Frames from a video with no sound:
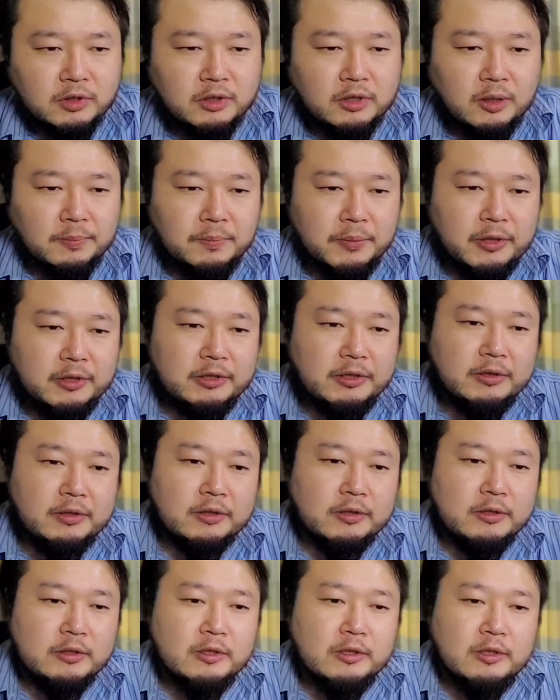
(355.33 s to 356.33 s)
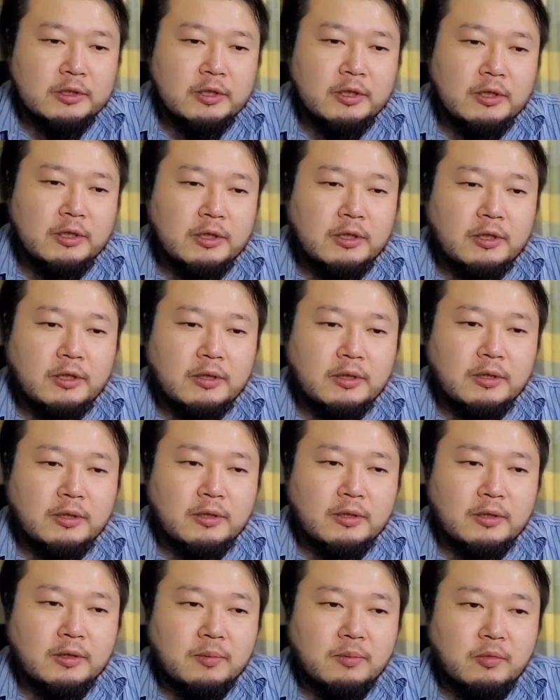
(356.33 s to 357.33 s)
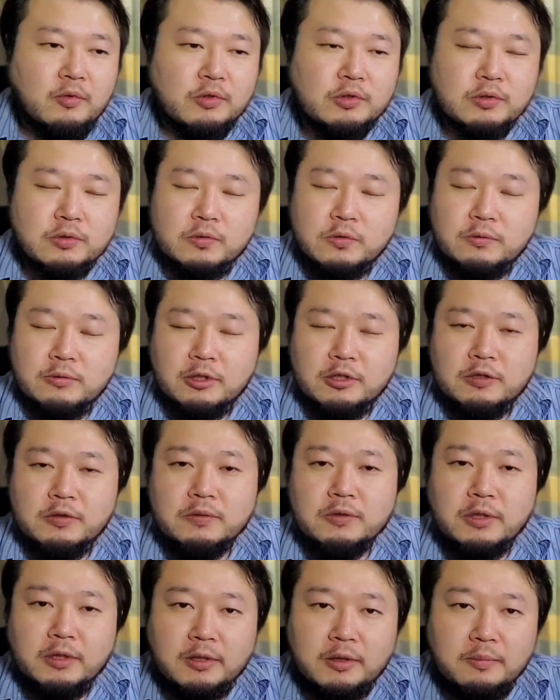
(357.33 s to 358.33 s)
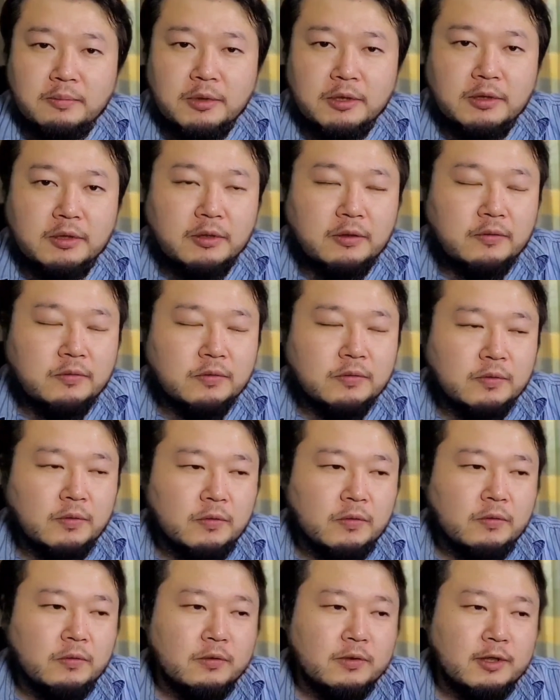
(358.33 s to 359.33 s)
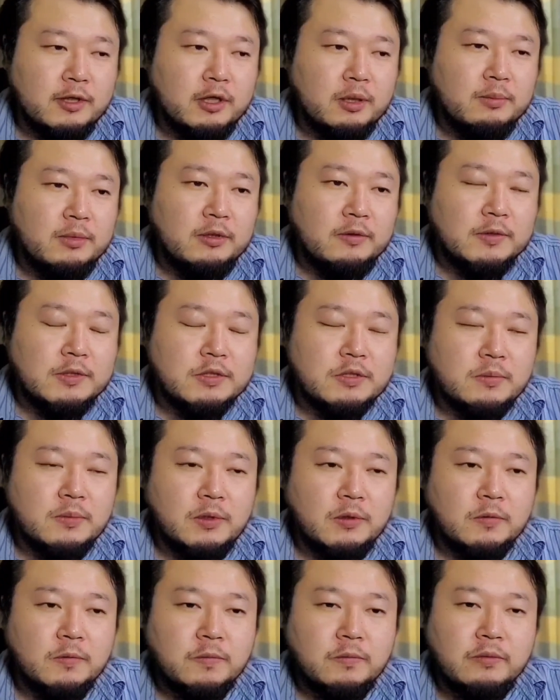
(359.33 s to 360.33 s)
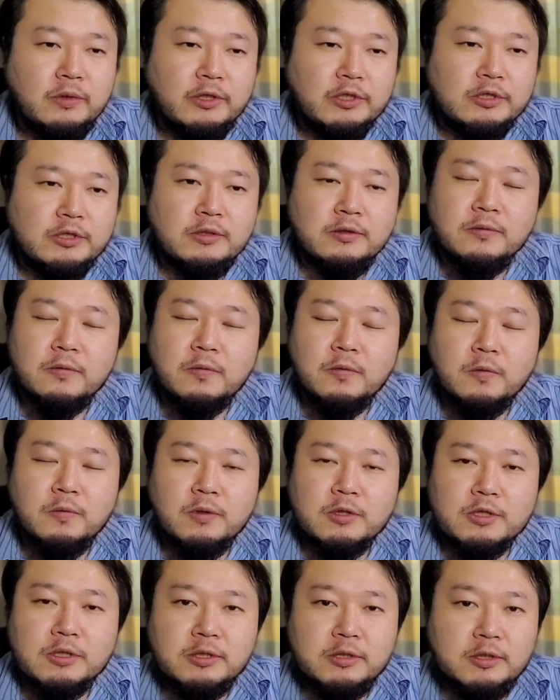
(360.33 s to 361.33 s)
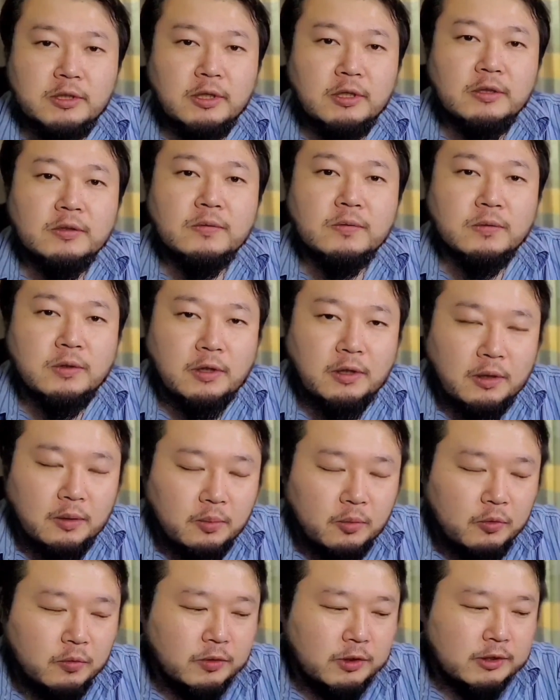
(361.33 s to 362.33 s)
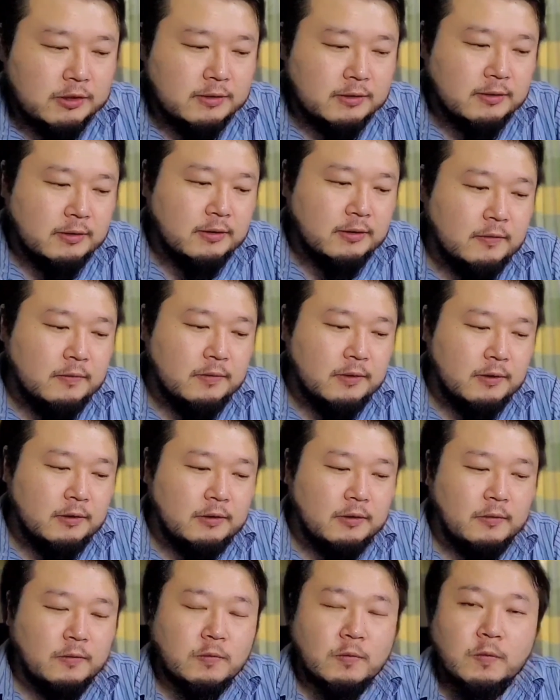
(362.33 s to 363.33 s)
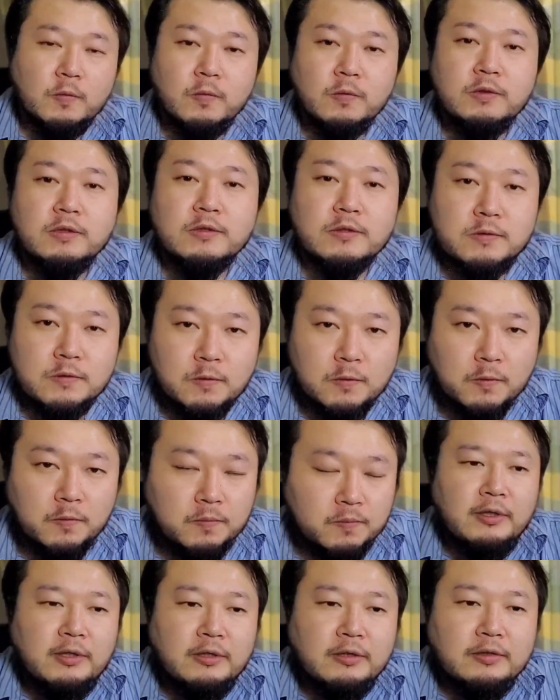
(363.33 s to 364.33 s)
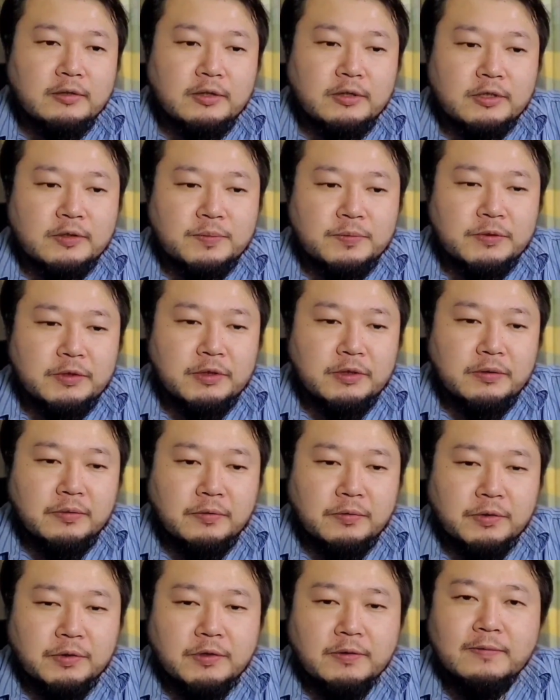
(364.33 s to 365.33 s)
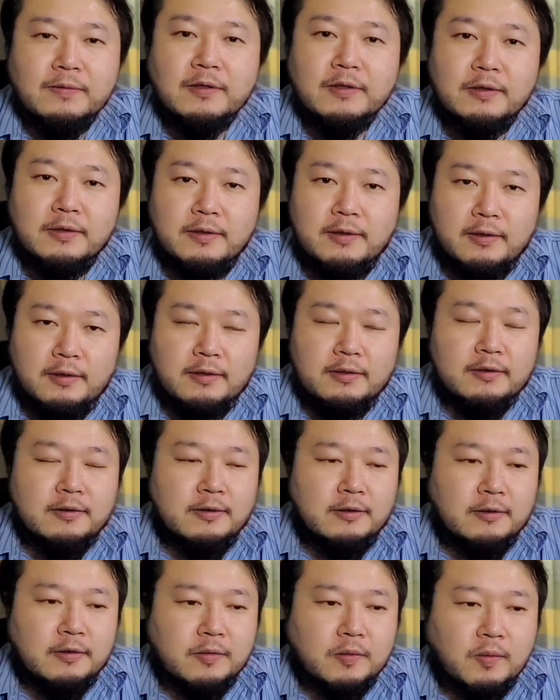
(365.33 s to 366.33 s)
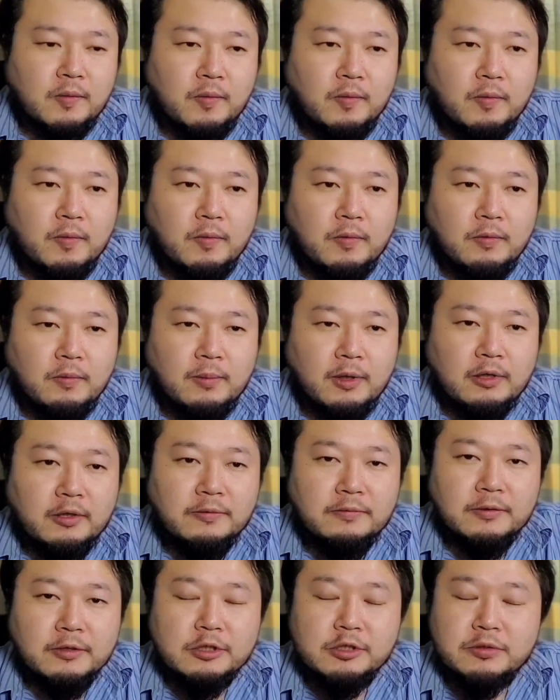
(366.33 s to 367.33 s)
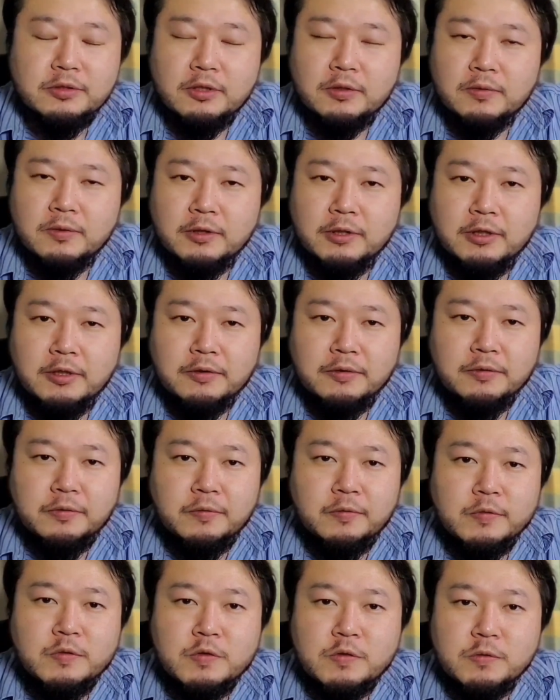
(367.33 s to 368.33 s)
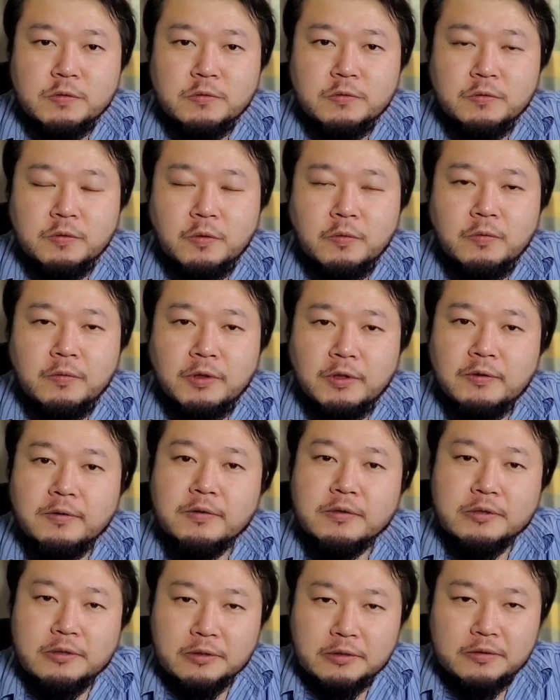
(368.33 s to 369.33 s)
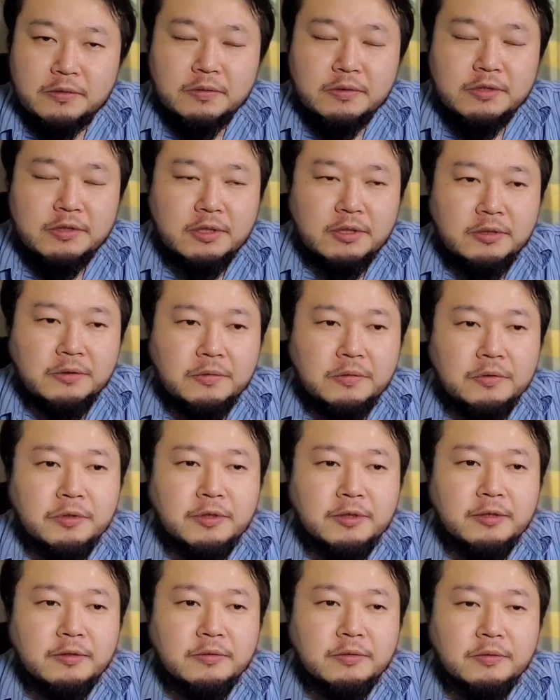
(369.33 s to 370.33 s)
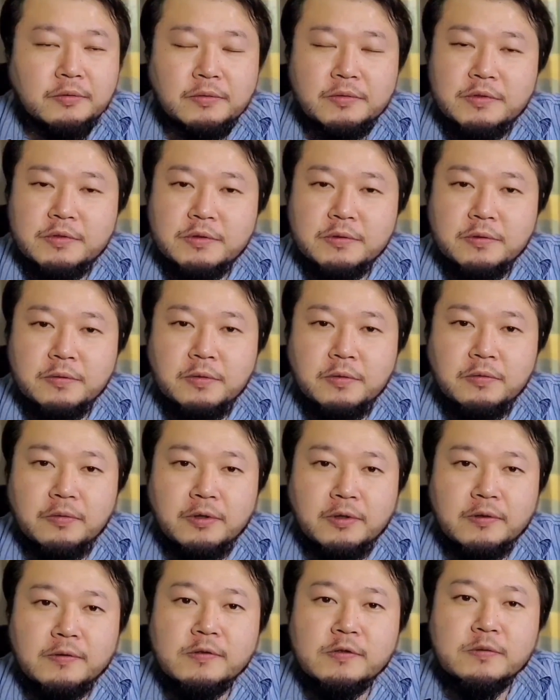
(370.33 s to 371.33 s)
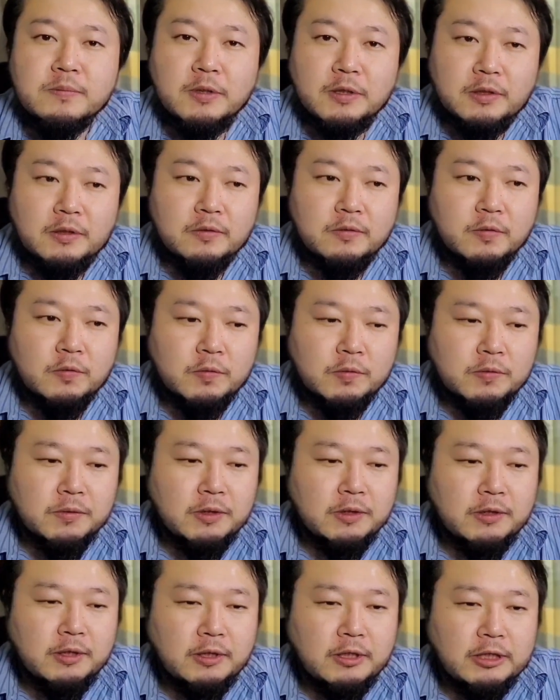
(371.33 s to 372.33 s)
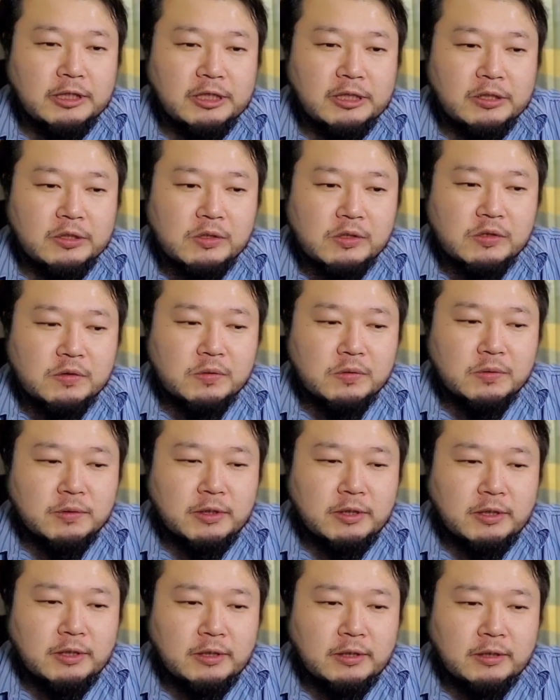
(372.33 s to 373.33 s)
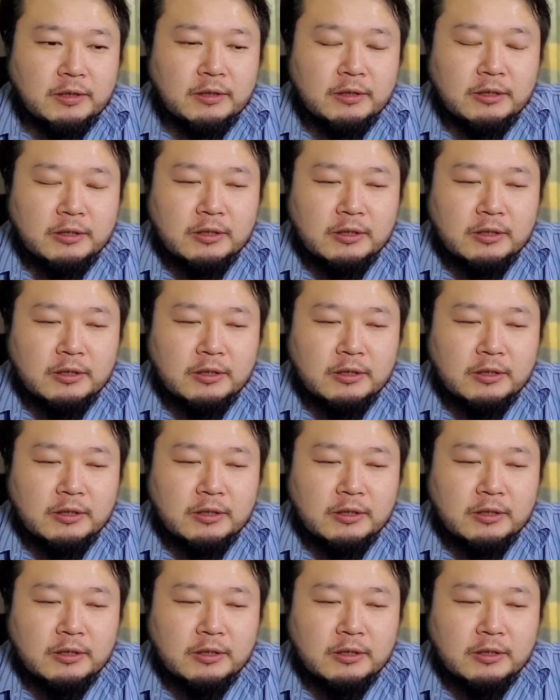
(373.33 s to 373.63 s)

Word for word: やっぱり、もうちょっと詳しくね、見ていくと、ゲーミングスマートフォンらしいところはしっかりとね、網羅さるなっていうところですよ。ディスプレイにおいてはね、まあ、リフレッシュレートが 144Hz ですよ。最高で 144Hz までということなんで、現状で、